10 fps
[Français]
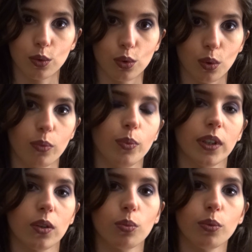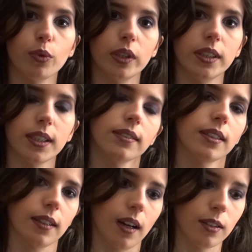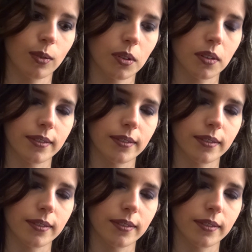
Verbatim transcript: que je trouve peut-être le plus poétique, etc. Donc,